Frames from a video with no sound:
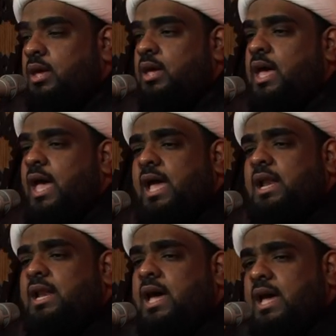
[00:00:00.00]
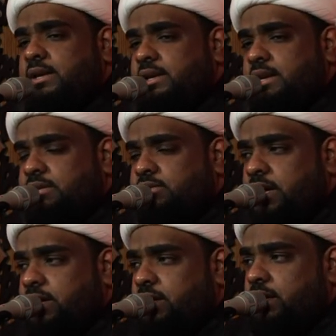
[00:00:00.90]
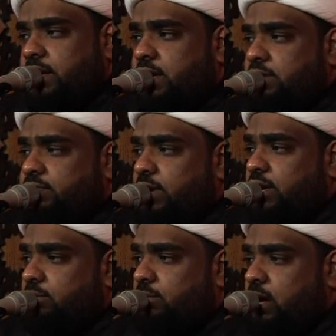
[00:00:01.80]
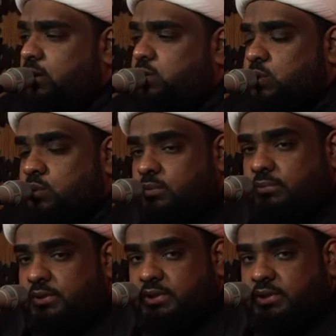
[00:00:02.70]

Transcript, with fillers: هل أن تكليف المعصوم